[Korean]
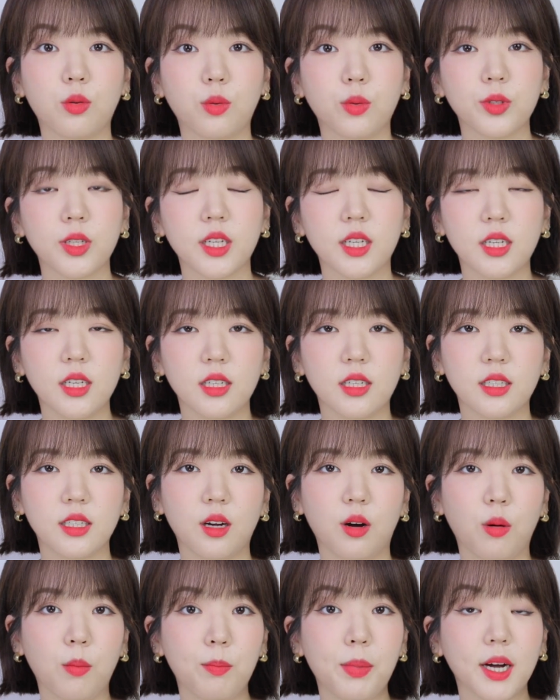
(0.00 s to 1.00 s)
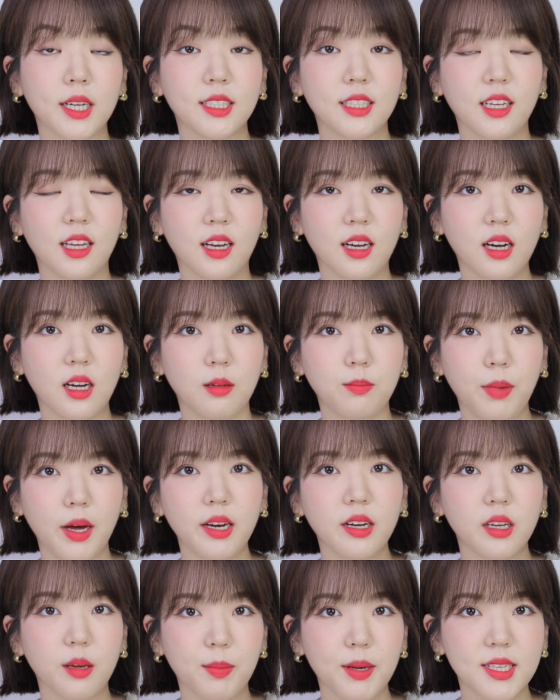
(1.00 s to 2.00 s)
오늘은 그냥 언박싱이니까
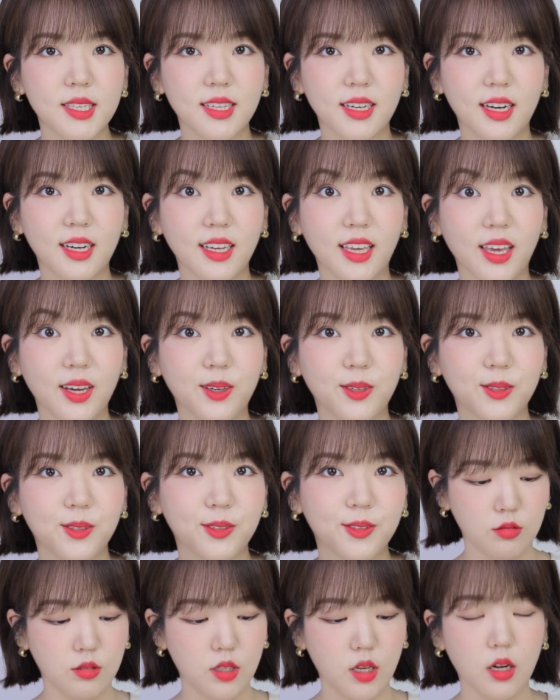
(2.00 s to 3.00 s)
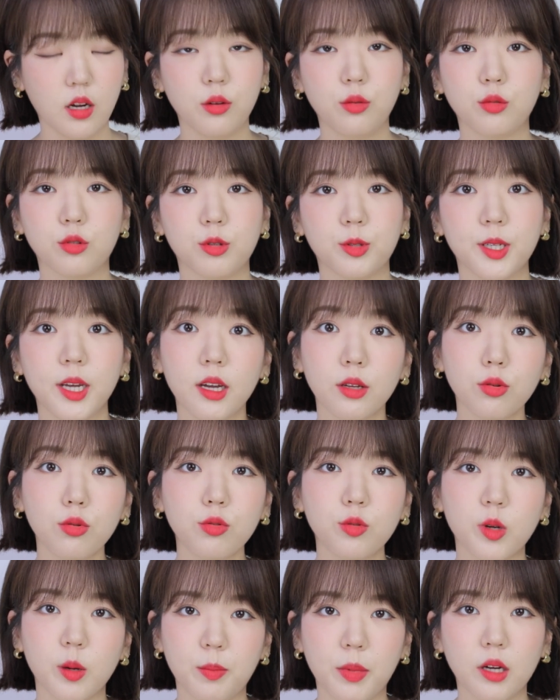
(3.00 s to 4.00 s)
빠르게 패스를 할게요. 제가 요즘
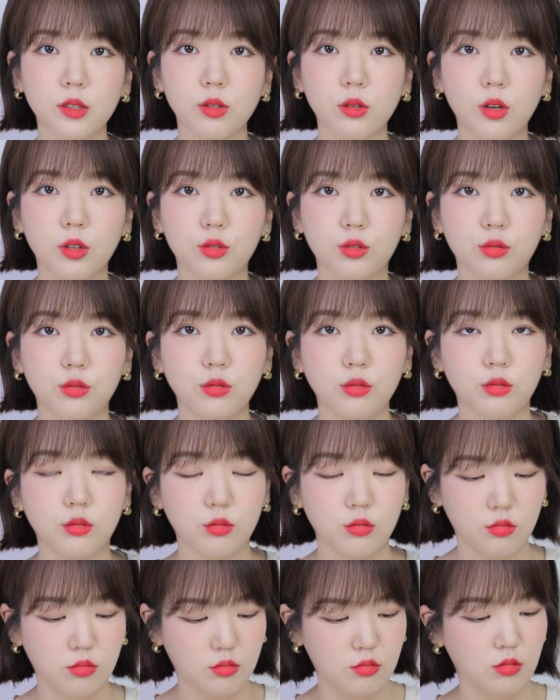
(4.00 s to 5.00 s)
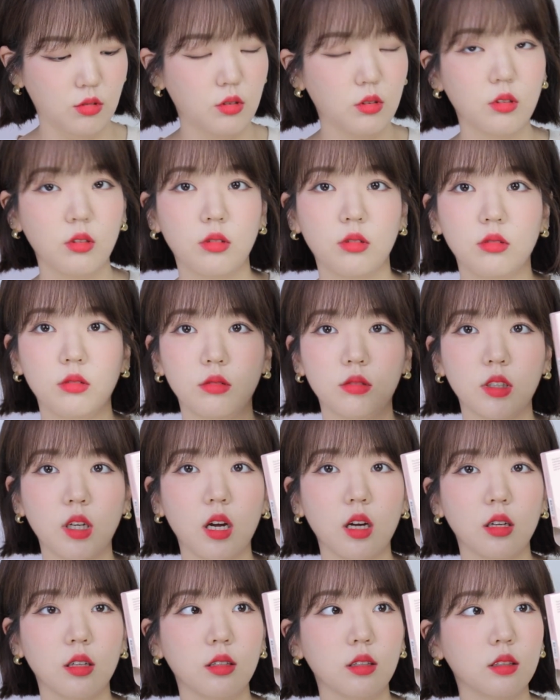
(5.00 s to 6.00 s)
섀도우에 빠져가지고
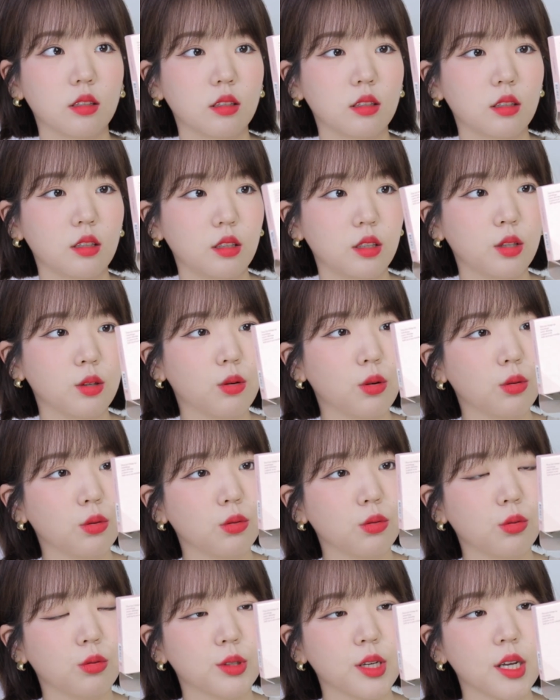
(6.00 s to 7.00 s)
짠! 이것도